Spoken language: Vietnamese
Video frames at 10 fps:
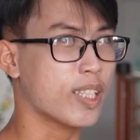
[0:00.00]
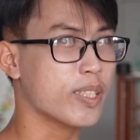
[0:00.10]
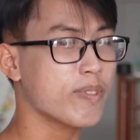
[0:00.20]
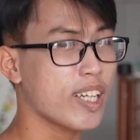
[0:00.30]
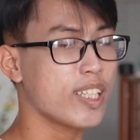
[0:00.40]
ở
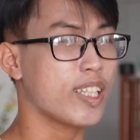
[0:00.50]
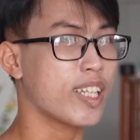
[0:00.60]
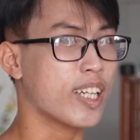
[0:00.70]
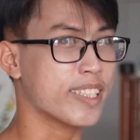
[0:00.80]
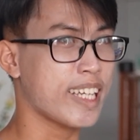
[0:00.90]
trong đây
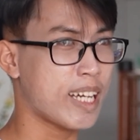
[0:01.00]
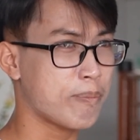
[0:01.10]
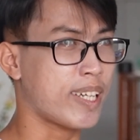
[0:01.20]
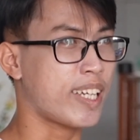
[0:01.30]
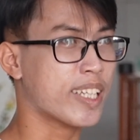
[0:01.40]
thì à, cha
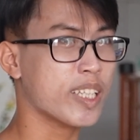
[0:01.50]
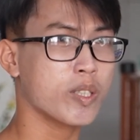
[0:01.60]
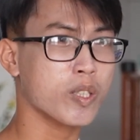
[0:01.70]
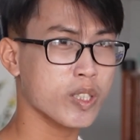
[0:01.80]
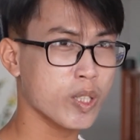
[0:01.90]
mẹ các
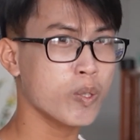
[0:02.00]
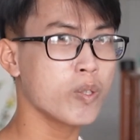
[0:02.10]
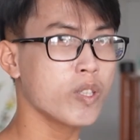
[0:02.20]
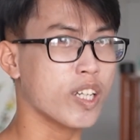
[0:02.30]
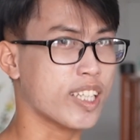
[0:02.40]
cô
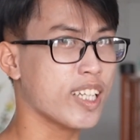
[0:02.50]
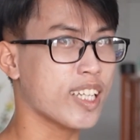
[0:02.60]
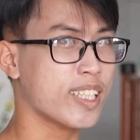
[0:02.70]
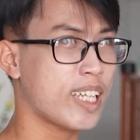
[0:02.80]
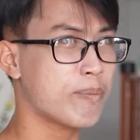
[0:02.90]
chú rồi các
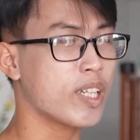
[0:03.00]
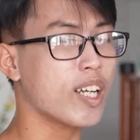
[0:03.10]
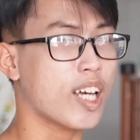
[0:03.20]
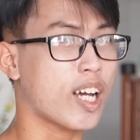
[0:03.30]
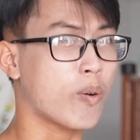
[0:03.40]
anh em
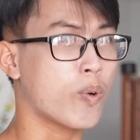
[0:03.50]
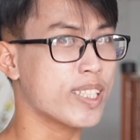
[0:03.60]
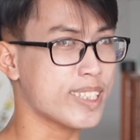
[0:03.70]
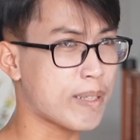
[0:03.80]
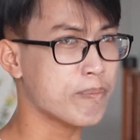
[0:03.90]
rất là
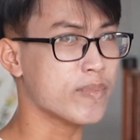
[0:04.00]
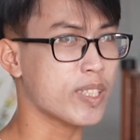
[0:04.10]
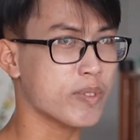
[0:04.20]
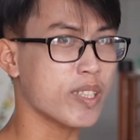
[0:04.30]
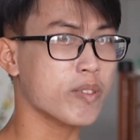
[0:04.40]
quan tâm
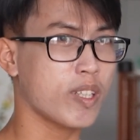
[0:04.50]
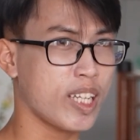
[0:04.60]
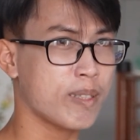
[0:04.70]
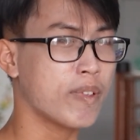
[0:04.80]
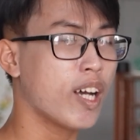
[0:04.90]
chăm sóc cho
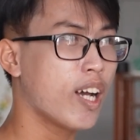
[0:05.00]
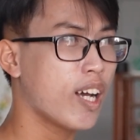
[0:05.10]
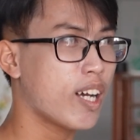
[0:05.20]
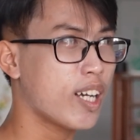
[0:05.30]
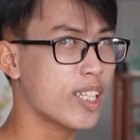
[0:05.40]
em
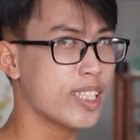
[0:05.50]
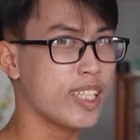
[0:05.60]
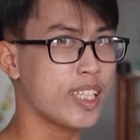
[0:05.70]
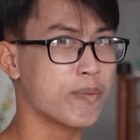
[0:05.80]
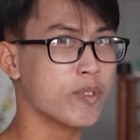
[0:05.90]
à,
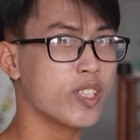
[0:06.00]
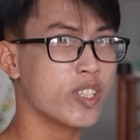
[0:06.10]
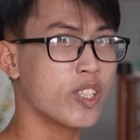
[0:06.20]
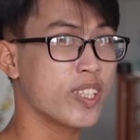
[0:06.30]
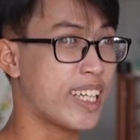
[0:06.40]
đây là em có
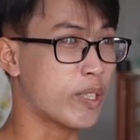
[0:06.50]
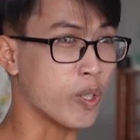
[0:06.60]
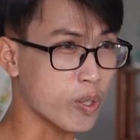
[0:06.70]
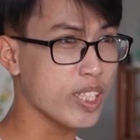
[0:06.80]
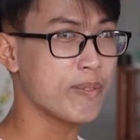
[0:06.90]
ngôi nhà
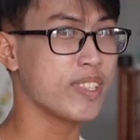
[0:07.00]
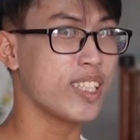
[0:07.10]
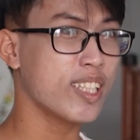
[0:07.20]
ruột của em gì